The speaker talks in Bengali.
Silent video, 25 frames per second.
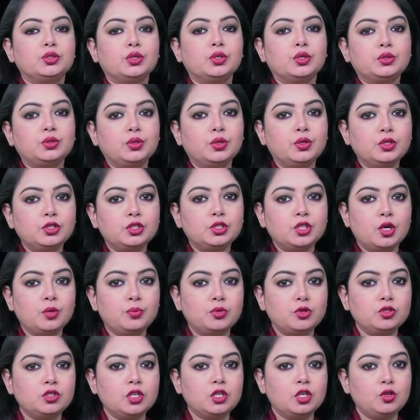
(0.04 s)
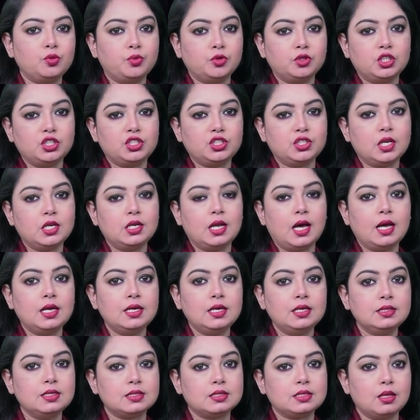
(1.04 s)
তথ্য ও সম্প্রচার উপদেষ্টা
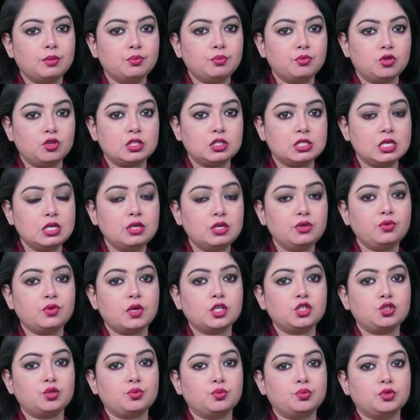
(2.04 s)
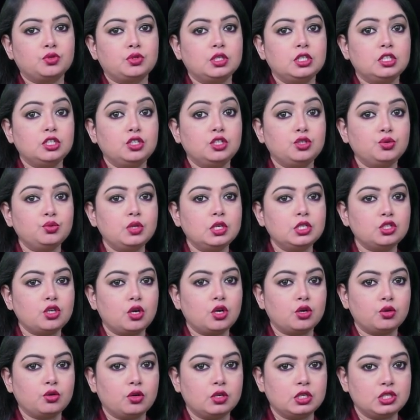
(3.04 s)
নাহিদ ইসলাম বলেছেন রাষ্ট্রপতি ইস্যুতে
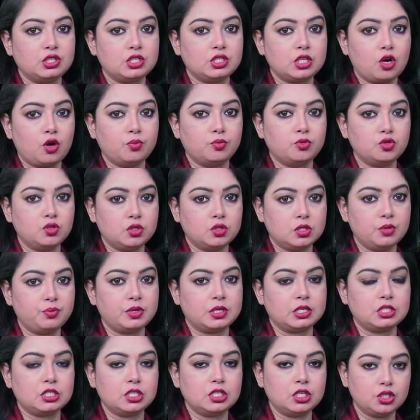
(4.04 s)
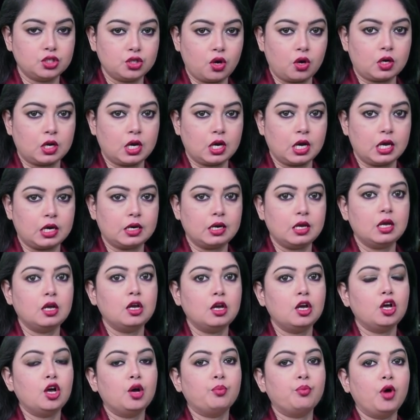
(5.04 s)
জনগণের চাওয়া বুঝতে পেরেছে সরকার
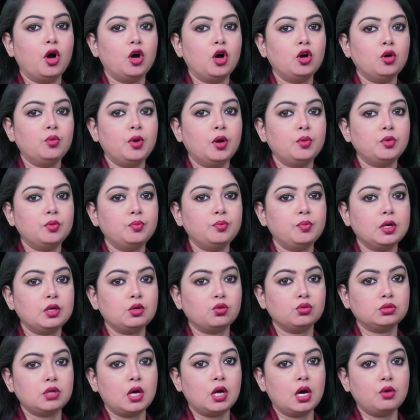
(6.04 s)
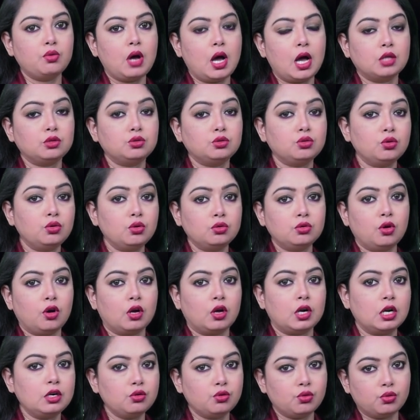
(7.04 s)
বঙ্গভবন বা কোথাও আন্দোলন
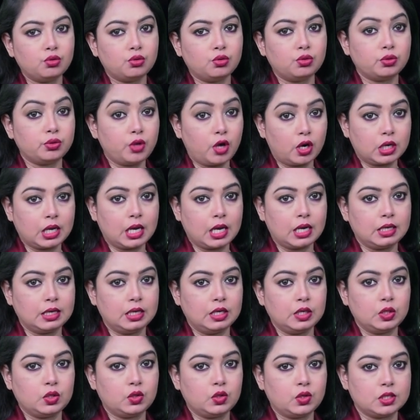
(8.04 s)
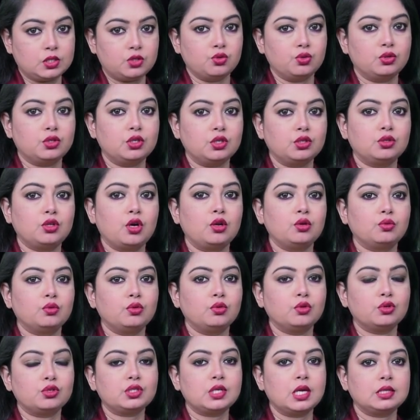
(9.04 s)
করার কোনো দরকার নেই রাজনৈতিক
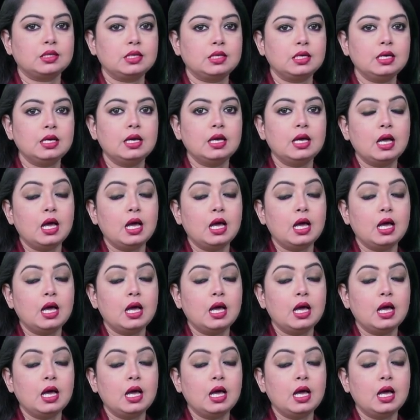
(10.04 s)
দলগুলোর সাথে